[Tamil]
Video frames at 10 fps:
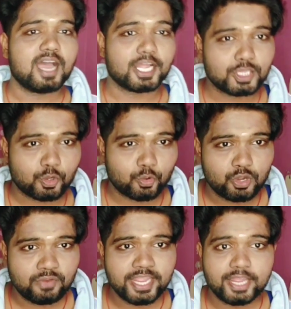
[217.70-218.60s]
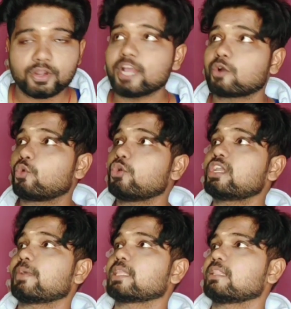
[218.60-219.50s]
அந்த குருவியோட
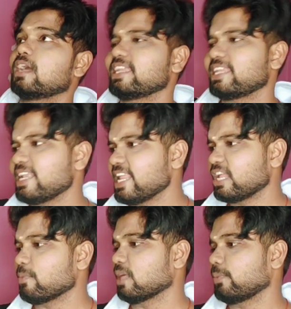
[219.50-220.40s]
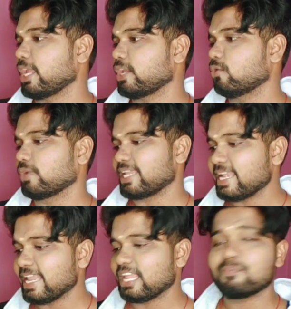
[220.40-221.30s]
கூட்டை பார்த்து தான் இன்னைக்கு மழை பெய்யும்
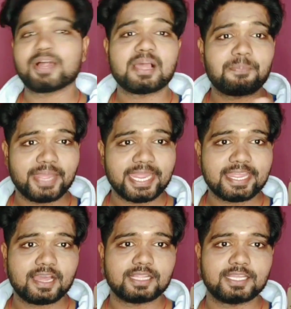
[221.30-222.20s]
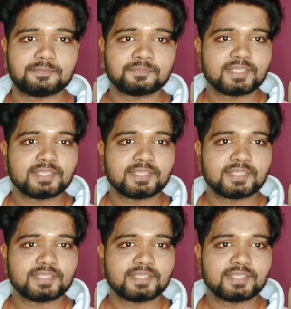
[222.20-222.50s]
இன்னைக்கு மழை பெய்யாது